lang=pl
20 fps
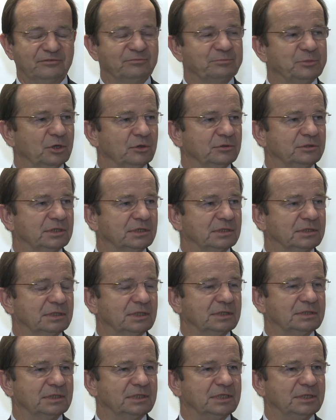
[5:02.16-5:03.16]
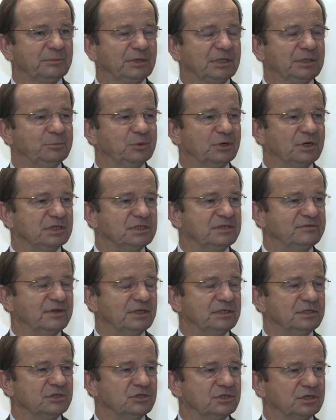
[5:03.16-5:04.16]
w piątek na ten temat i
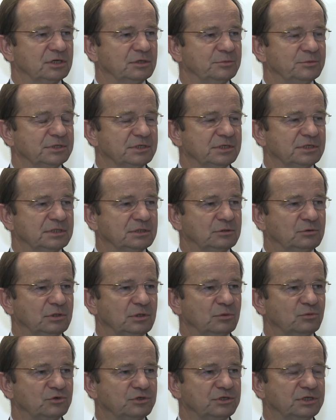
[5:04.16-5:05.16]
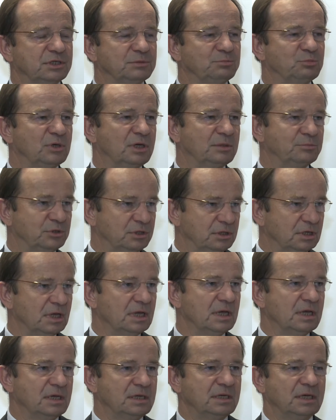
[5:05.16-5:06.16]
pokazywanie, z czego my zrezygnujemy już dziś, byłaby
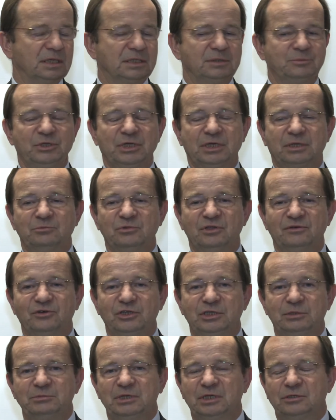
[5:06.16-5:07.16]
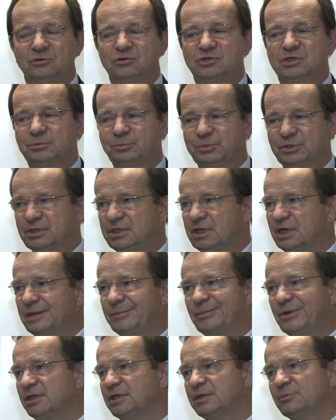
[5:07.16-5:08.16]
jak gdyby takim dowodem na to, że się
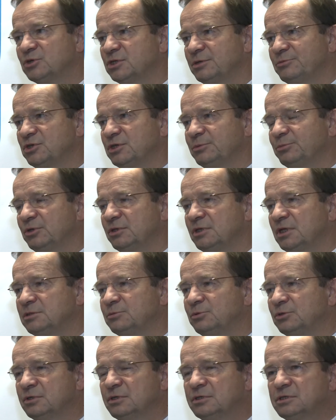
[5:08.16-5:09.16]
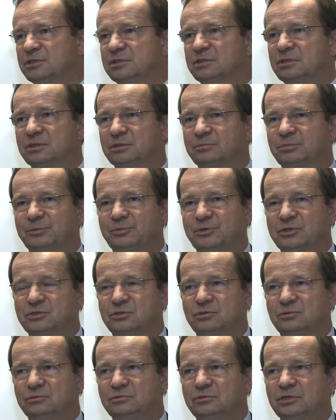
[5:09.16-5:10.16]
poddajemy, ale nie możemy się poddać, bo to jest no, po
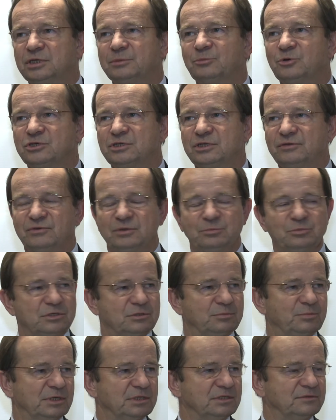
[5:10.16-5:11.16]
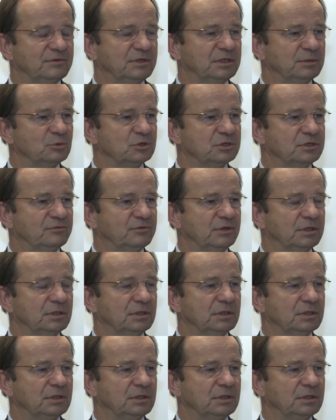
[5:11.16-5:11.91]
prostu no, niemożliwe, proszę Państwa, niemożliwe.